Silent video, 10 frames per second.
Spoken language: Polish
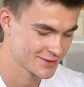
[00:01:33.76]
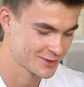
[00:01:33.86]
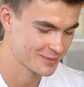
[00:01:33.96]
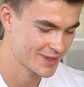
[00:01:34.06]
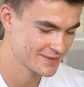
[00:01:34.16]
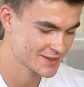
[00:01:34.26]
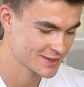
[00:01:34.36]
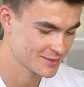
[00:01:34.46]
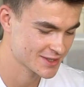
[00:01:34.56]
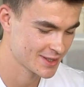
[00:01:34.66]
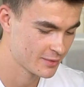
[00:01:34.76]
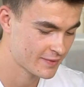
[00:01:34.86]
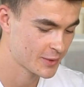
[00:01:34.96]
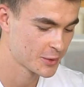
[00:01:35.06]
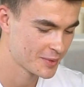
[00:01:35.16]
czy to prawda, że masz
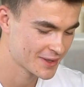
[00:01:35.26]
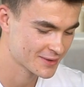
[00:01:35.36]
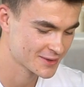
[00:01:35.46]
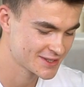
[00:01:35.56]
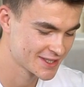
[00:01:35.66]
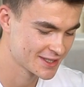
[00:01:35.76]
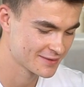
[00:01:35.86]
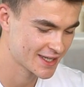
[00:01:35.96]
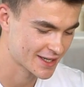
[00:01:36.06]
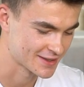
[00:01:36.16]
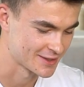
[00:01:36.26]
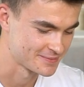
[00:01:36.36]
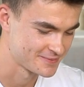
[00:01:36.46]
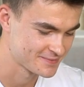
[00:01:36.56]
niebywałe umiejętności gry w darta?